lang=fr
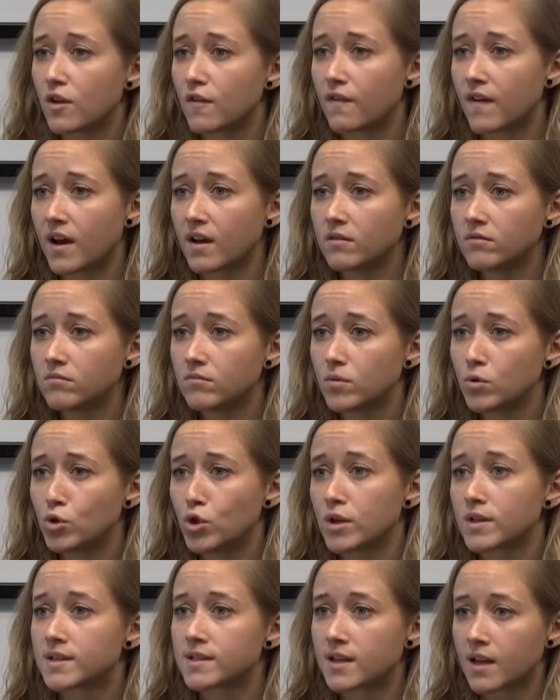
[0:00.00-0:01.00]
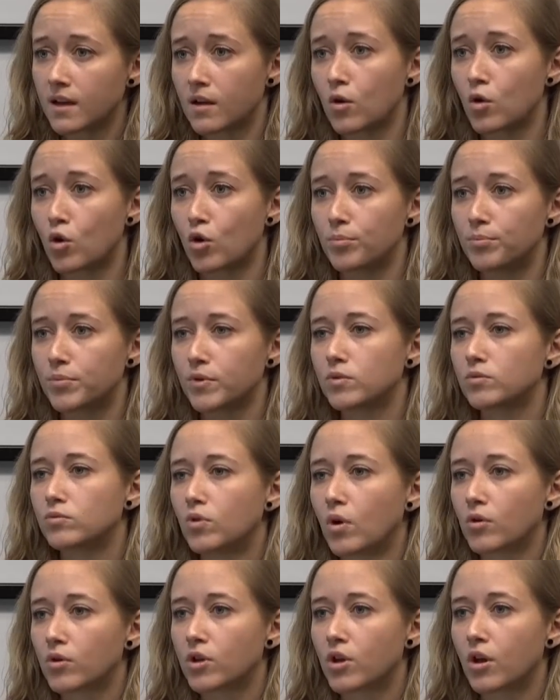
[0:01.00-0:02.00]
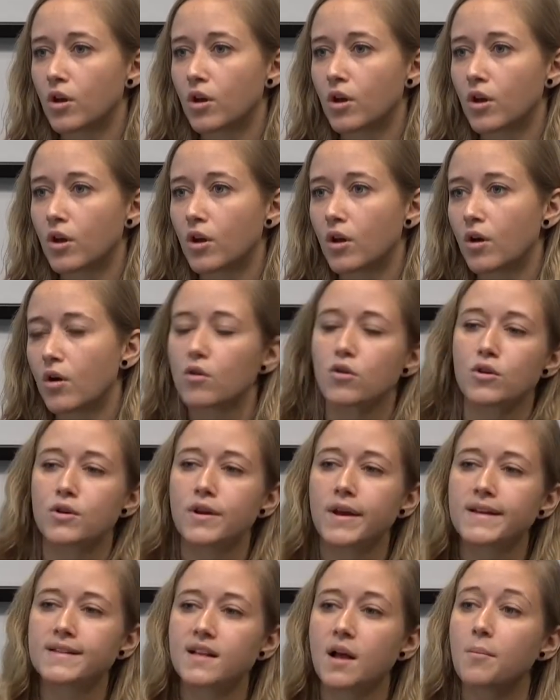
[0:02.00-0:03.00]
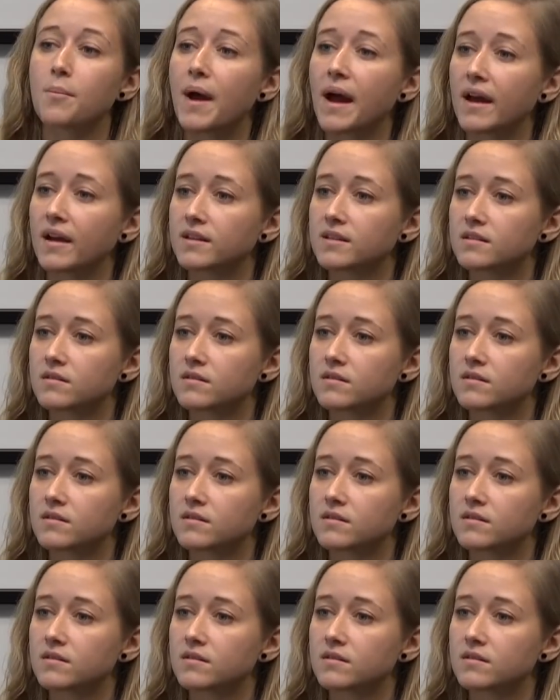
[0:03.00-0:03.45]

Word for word: ans, il y a 5 groupes. Donc, euh, on le exemple, par